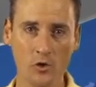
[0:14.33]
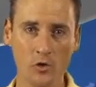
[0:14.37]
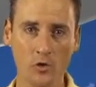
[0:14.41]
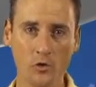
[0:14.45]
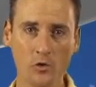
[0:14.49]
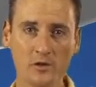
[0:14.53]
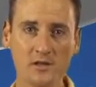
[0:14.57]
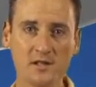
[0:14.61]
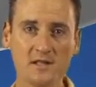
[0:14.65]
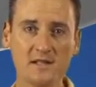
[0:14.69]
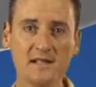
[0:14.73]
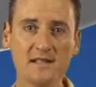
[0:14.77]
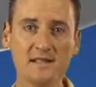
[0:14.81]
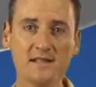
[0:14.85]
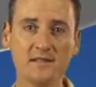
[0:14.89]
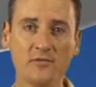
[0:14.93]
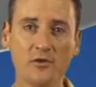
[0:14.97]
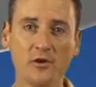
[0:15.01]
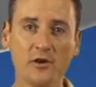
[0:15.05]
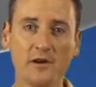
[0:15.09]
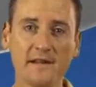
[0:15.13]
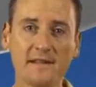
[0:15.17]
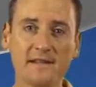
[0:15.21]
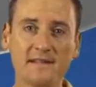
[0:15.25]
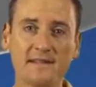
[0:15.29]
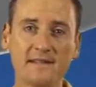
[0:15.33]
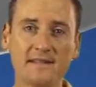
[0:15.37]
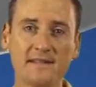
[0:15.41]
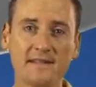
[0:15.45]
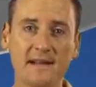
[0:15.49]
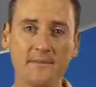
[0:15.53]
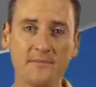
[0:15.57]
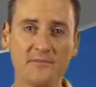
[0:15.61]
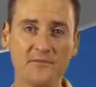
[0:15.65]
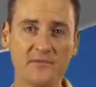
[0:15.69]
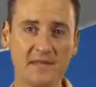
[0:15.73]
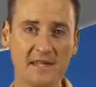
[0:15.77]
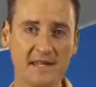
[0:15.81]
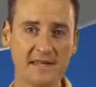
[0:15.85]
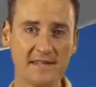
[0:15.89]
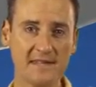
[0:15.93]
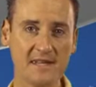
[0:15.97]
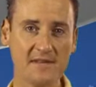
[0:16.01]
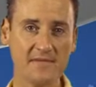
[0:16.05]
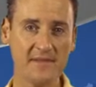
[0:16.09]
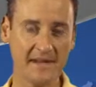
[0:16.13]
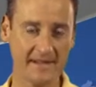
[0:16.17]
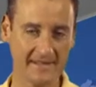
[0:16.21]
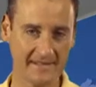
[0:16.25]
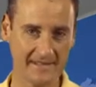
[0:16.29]
Und diese Woche insgesamt wieder
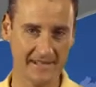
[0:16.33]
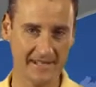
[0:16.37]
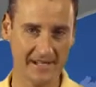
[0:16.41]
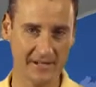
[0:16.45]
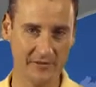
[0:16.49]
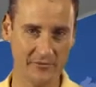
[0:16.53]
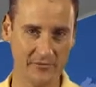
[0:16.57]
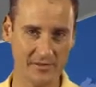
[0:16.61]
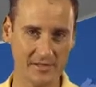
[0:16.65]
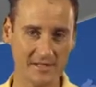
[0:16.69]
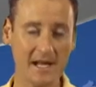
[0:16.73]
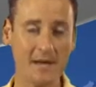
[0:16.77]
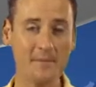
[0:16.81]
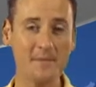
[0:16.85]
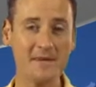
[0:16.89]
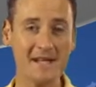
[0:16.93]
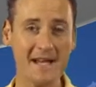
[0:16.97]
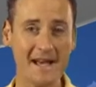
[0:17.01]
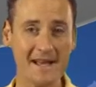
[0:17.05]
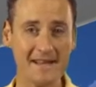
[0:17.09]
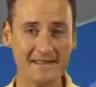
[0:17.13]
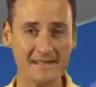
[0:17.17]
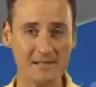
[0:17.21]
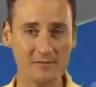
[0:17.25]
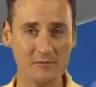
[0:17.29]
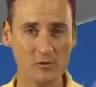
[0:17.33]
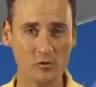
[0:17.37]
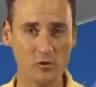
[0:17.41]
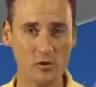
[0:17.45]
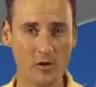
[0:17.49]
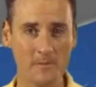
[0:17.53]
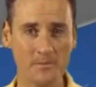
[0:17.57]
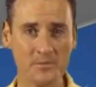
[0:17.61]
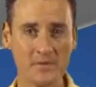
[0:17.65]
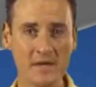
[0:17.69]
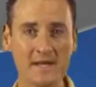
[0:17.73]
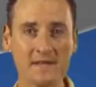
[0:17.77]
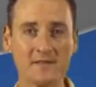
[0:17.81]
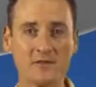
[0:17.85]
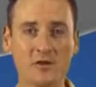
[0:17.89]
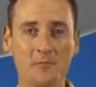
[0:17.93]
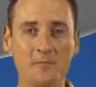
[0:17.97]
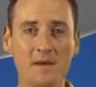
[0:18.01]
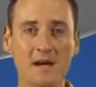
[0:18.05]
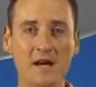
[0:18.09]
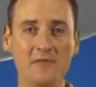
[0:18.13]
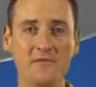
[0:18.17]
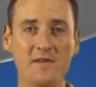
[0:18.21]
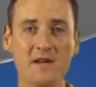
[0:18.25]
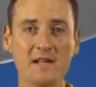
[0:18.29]
sehr wechselhaft. Damit herzlich willkommen
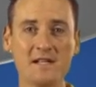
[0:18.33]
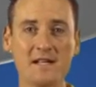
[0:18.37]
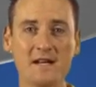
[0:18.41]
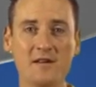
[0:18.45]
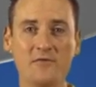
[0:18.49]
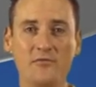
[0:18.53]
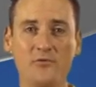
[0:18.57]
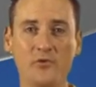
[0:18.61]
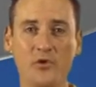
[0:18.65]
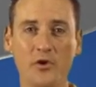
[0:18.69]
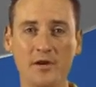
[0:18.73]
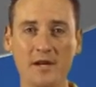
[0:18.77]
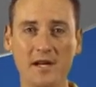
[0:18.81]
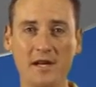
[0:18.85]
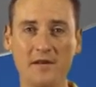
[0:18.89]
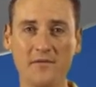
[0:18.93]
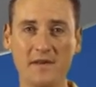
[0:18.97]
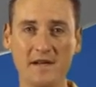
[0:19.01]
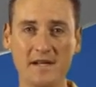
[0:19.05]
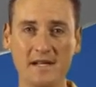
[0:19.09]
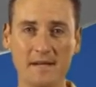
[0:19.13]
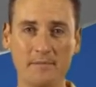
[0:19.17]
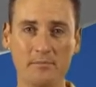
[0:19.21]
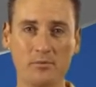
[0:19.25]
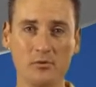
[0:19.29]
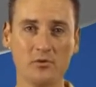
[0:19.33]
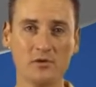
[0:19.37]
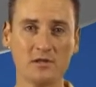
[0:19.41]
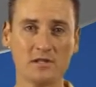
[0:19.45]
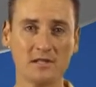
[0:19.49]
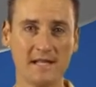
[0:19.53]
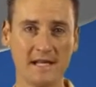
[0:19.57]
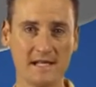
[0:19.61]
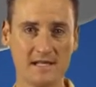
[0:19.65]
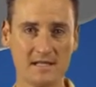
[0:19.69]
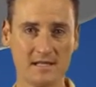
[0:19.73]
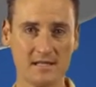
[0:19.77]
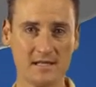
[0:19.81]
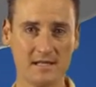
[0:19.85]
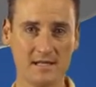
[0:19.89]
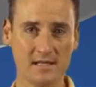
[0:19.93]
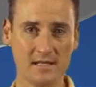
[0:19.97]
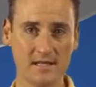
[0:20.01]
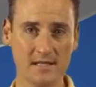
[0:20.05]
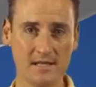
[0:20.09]
zum Wetter von wetter.net.